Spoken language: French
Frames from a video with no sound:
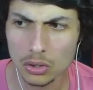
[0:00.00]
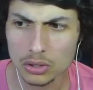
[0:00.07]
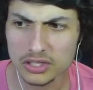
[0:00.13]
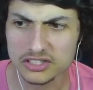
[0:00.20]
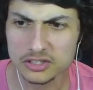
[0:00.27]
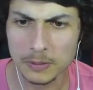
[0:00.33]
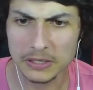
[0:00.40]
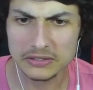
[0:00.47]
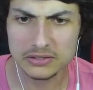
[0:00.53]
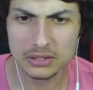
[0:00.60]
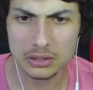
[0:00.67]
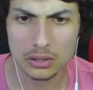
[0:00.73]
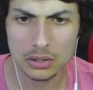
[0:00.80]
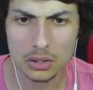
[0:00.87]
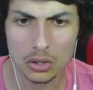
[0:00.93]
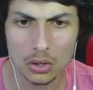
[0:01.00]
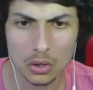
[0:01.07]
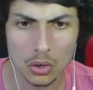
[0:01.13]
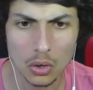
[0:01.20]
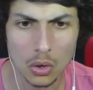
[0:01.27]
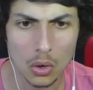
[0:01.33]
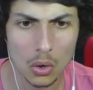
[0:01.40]
Qu'est-ce qui se passe
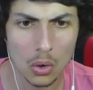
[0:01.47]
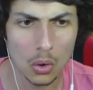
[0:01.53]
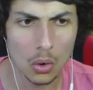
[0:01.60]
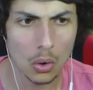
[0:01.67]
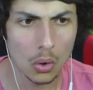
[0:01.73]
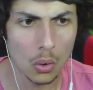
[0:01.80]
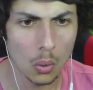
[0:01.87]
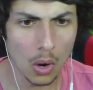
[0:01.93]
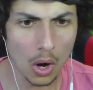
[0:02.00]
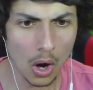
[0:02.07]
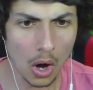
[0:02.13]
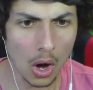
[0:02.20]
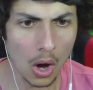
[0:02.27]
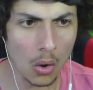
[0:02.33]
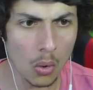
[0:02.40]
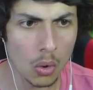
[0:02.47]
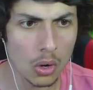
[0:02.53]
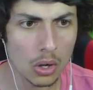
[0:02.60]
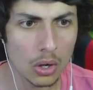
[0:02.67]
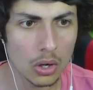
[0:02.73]
Wouh